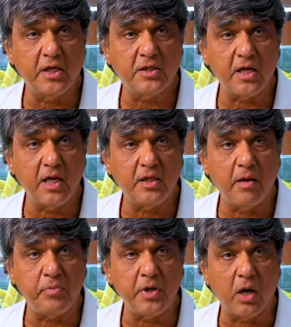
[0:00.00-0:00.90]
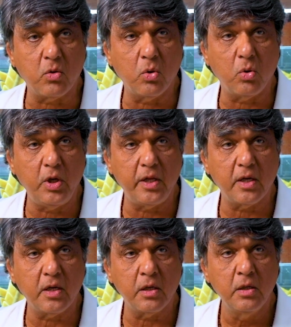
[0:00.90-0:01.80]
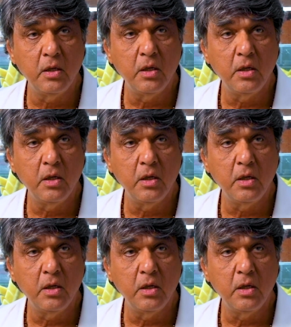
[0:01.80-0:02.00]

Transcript: देखता रहता है अपनी आंखों खुली रखकर